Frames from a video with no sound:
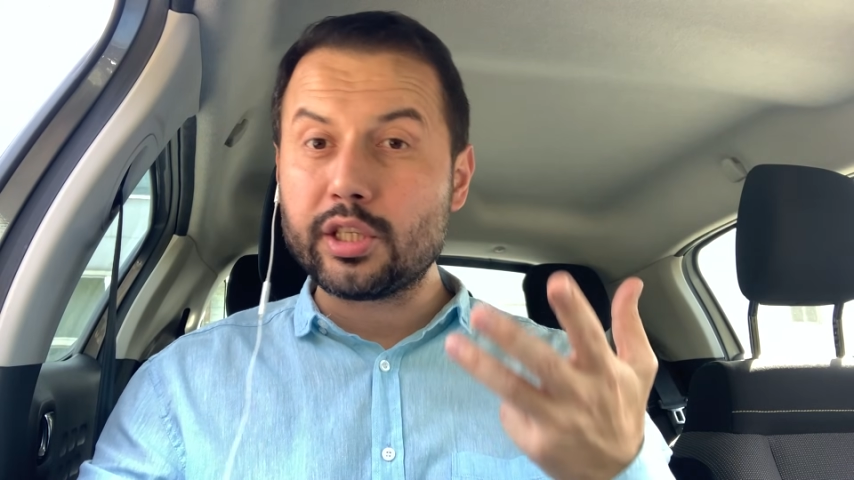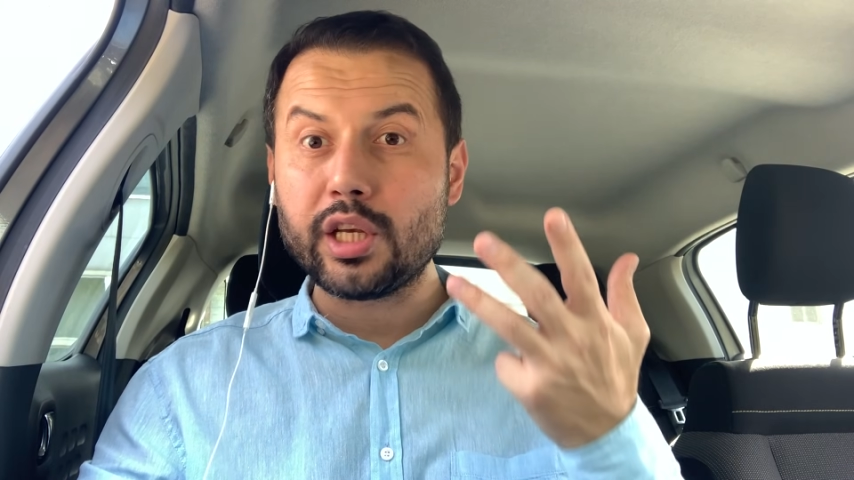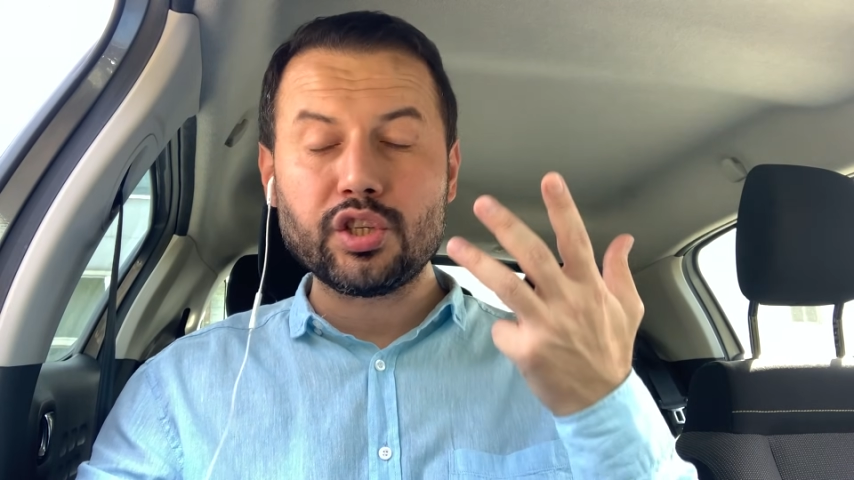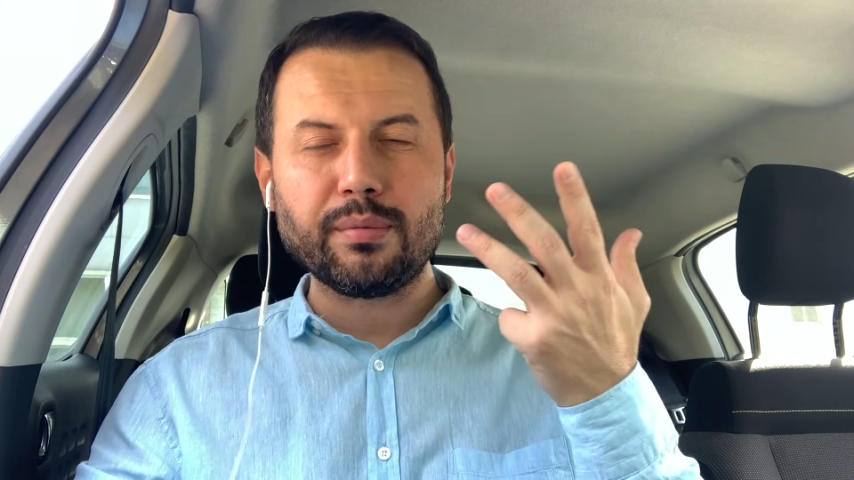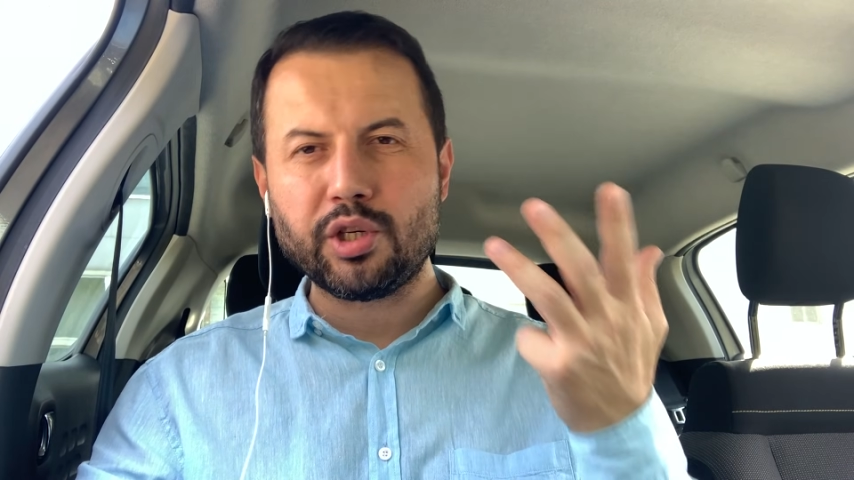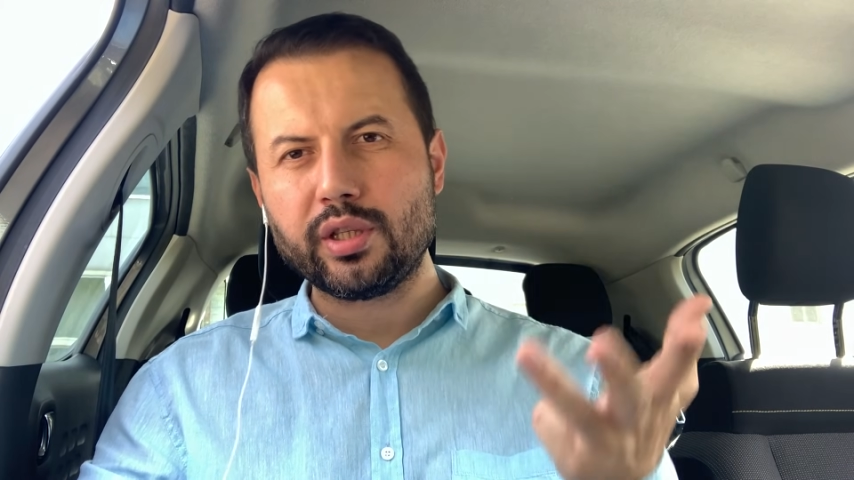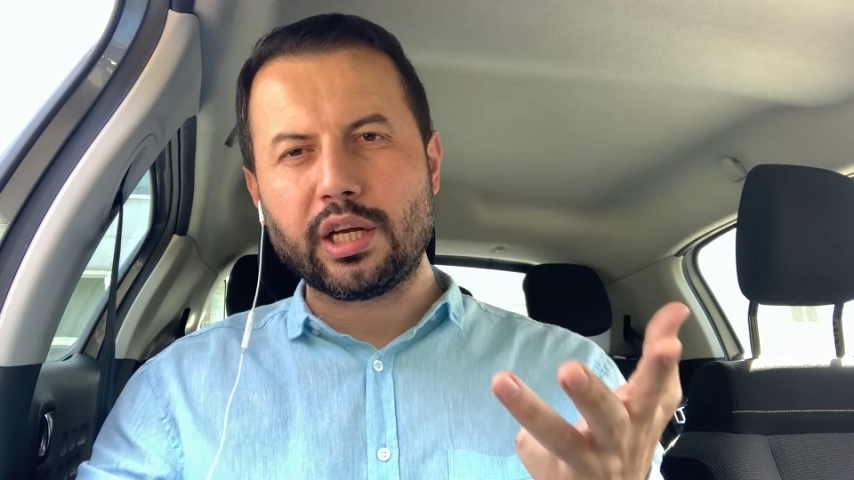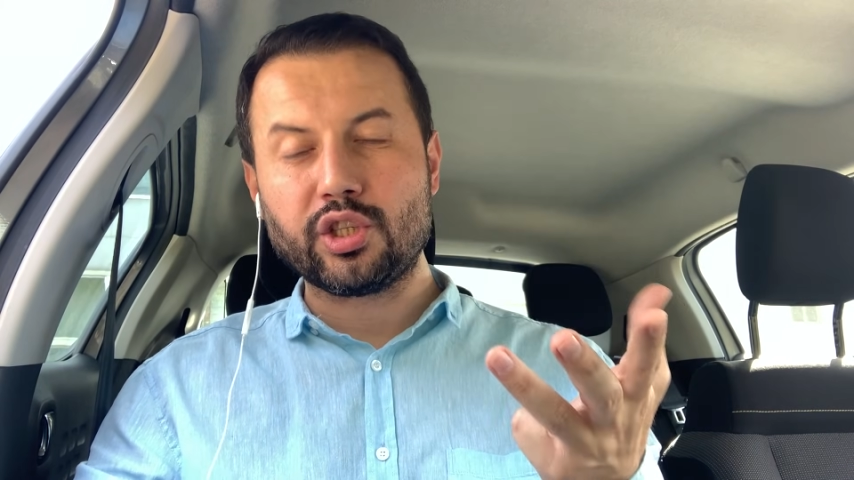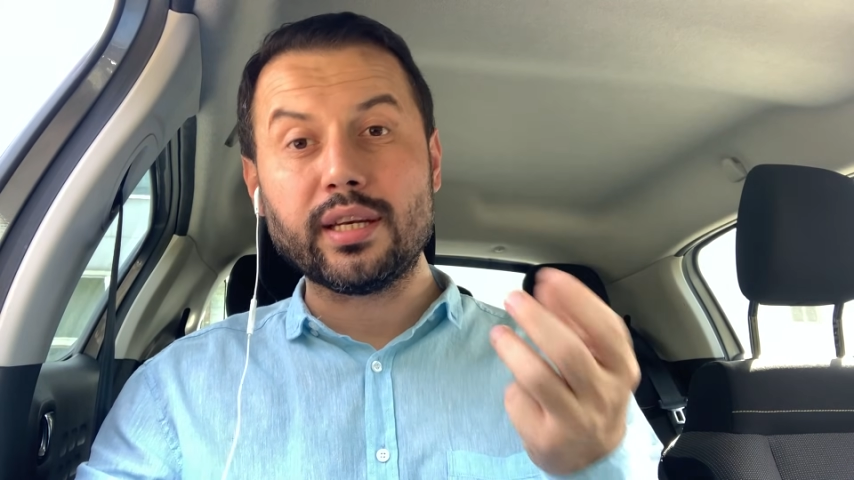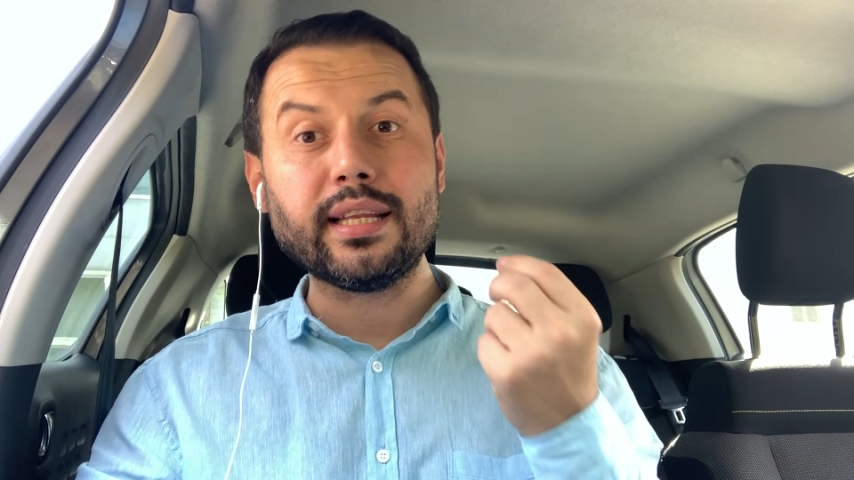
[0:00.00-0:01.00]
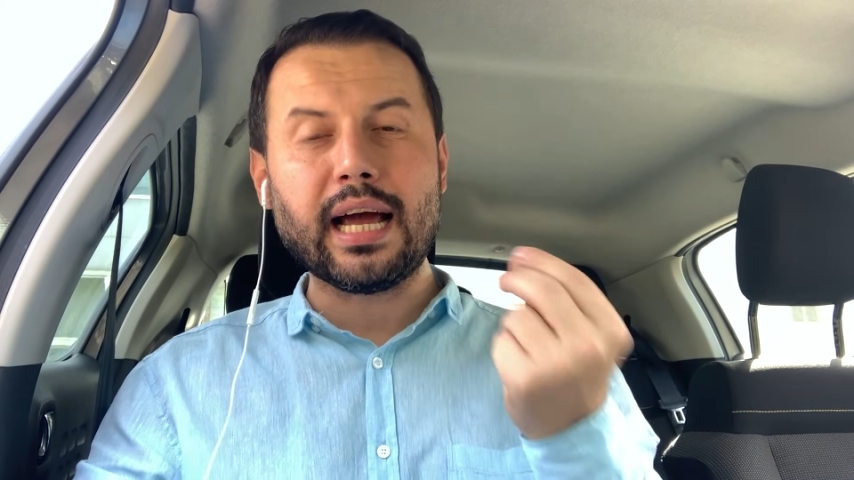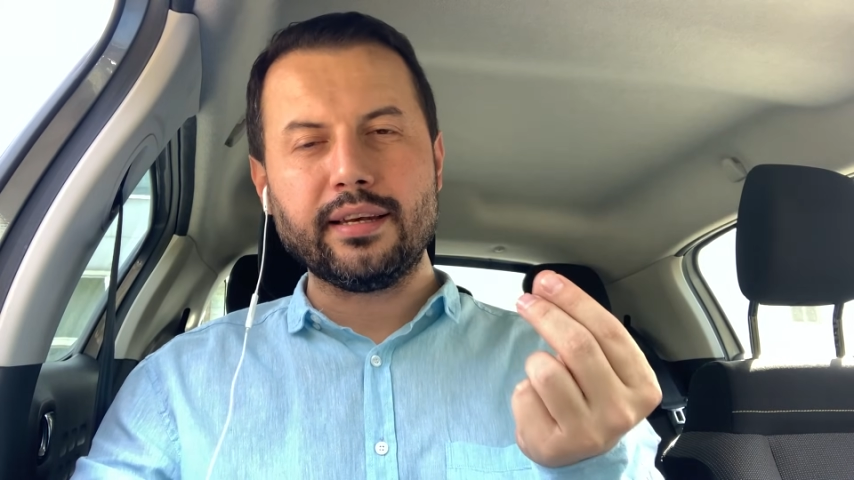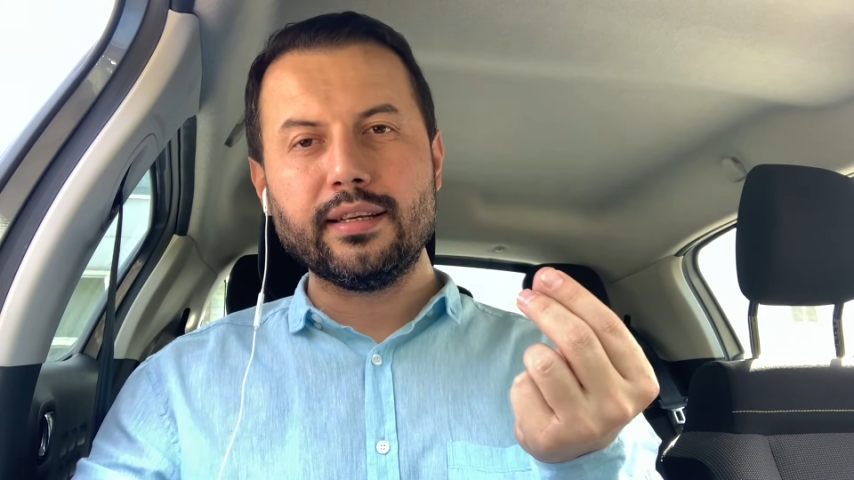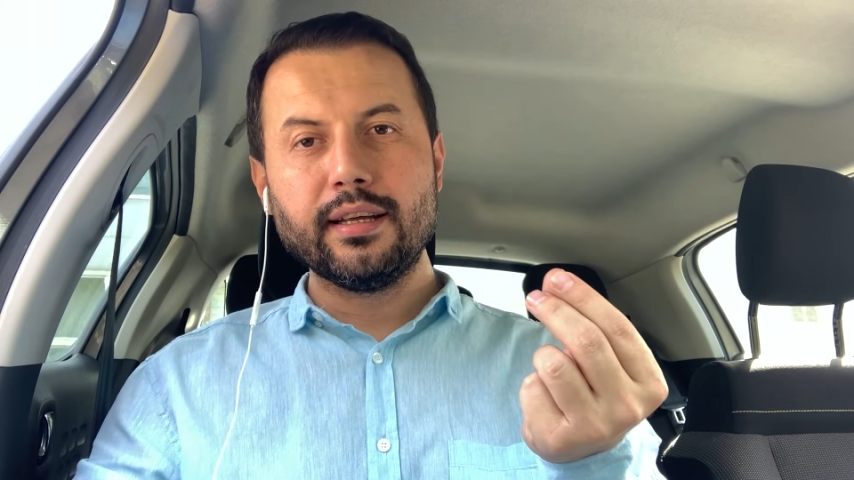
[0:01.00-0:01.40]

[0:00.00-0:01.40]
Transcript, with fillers: keşke Beşiktaş'ta. Neden?